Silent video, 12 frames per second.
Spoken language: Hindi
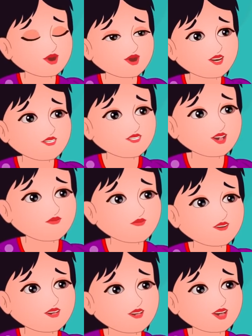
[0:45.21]
किया है
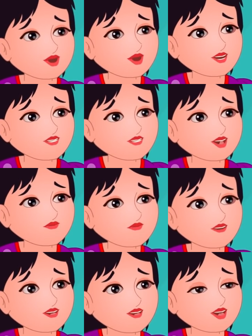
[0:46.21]
जिस
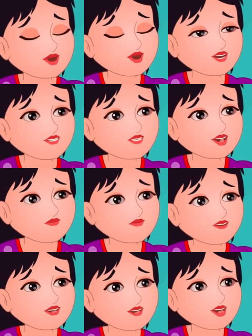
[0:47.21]
कारण पापा जिंदा
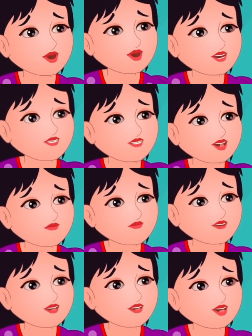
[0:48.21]
नहीं रहे
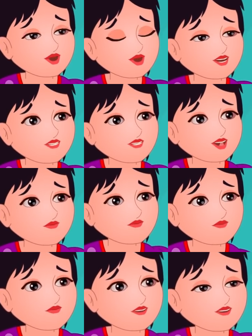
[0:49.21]
क्या यह सच है
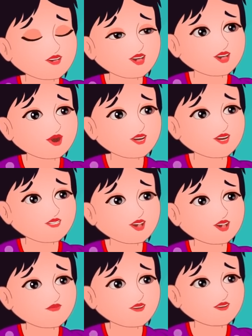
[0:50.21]
माँ आपने कोई
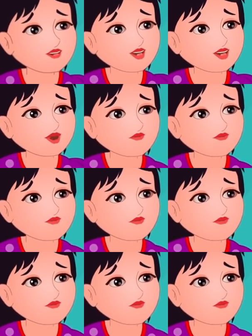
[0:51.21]
पाप किया है